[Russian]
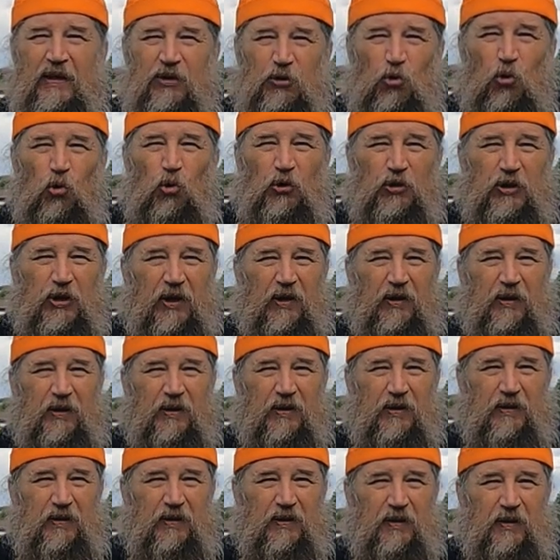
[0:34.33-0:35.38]
икона,
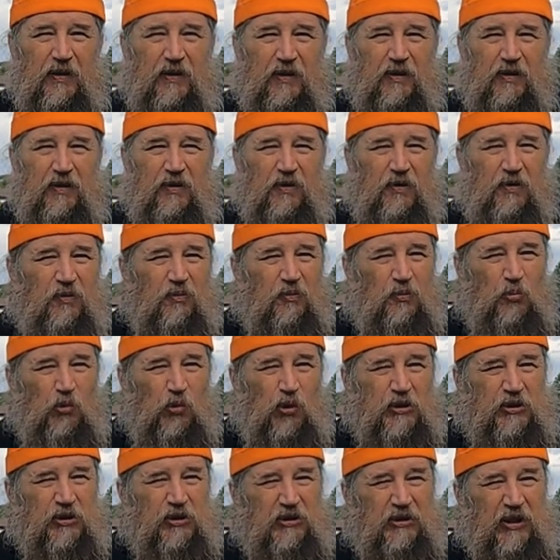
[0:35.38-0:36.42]

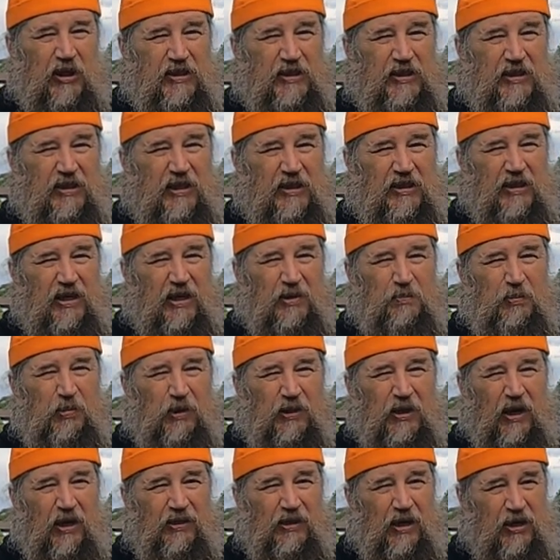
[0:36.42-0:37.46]
можно так сказать,
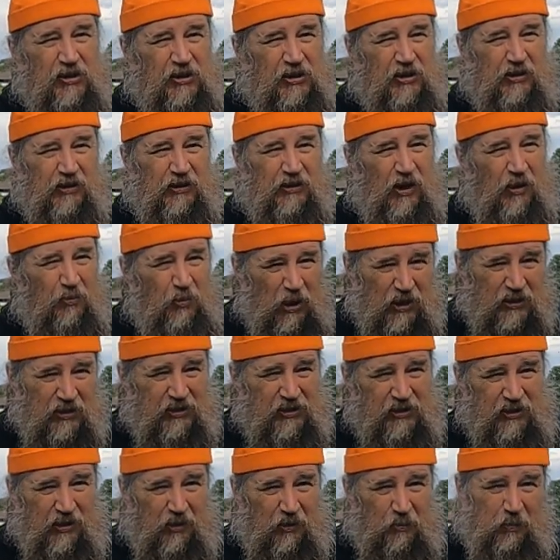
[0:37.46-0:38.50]
была наша
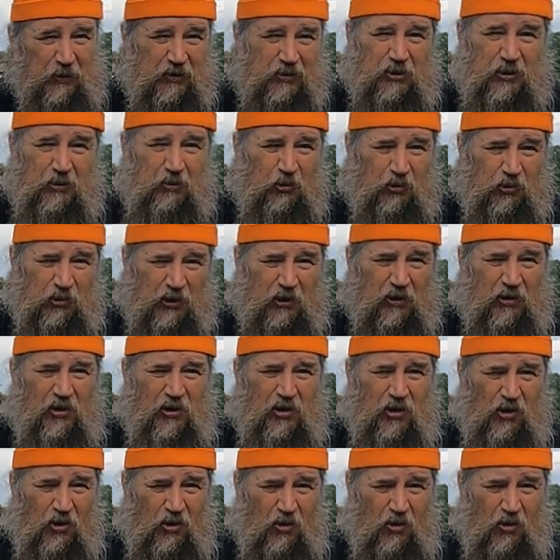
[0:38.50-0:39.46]
домашняя, почему-то